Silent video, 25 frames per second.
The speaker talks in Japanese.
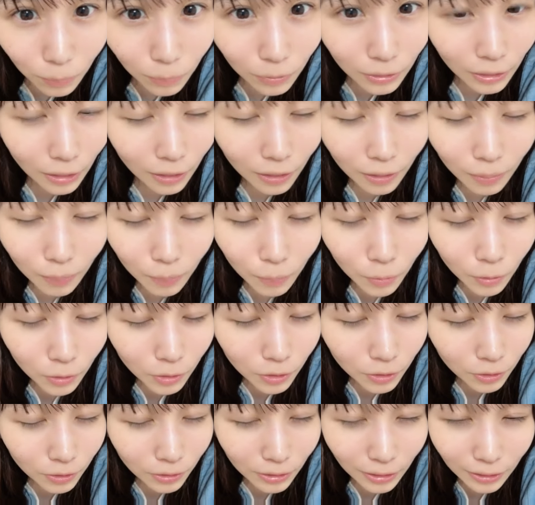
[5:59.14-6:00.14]
が目
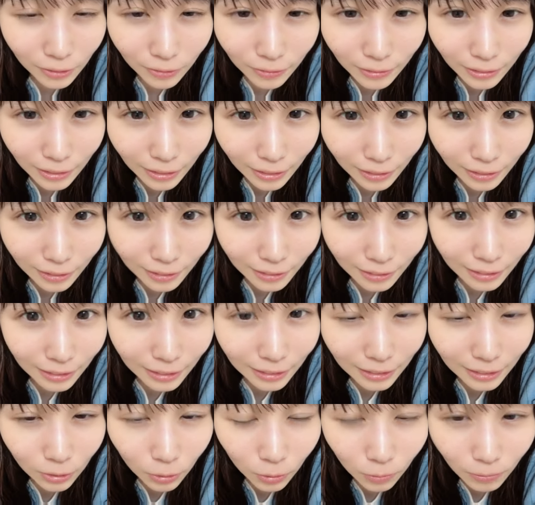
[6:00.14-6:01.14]
標なので
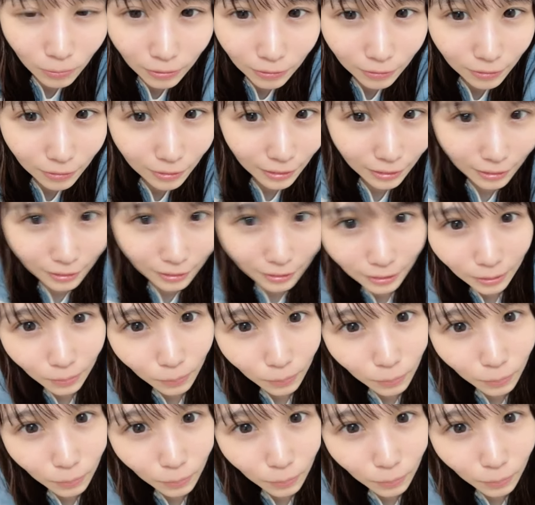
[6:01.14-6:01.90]
一枠だけで